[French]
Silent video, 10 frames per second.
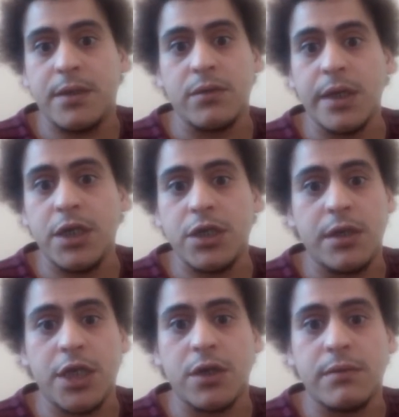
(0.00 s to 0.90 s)
et
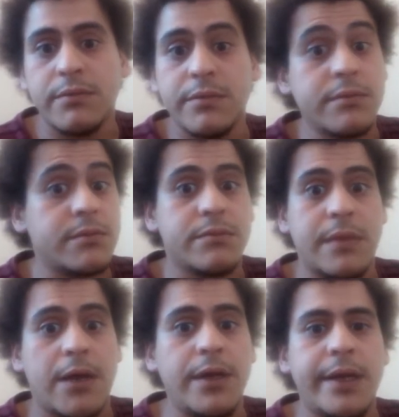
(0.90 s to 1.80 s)
euh, chacun a sa
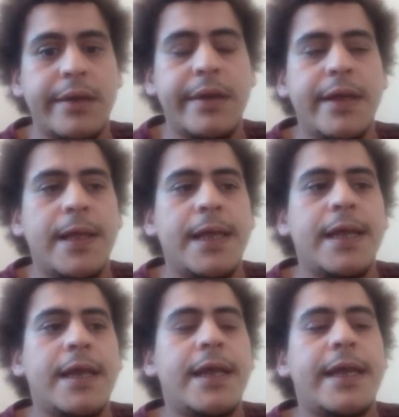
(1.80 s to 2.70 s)
résidence.
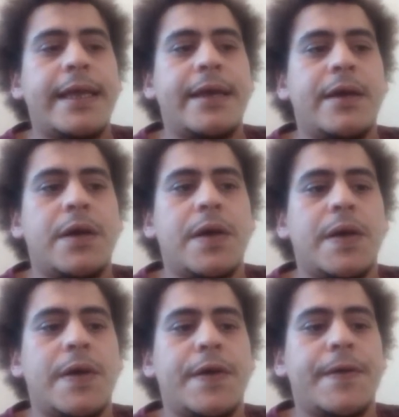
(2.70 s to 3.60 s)
Donc
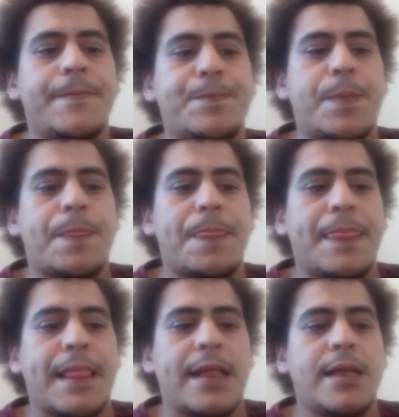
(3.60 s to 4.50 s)
euh,
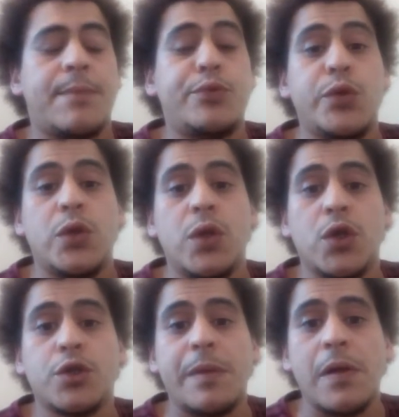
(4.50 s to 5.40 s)
pour euh,
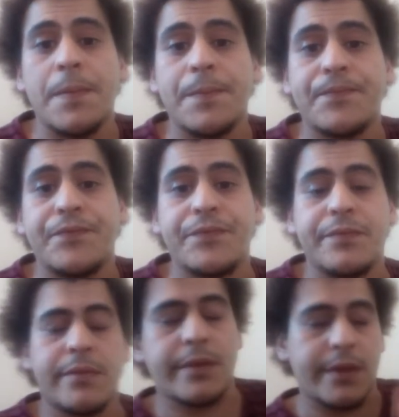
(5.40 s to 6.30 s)
l'aspect
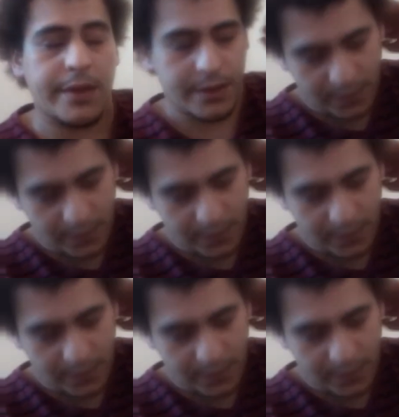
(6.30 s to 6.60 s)
tranquillité,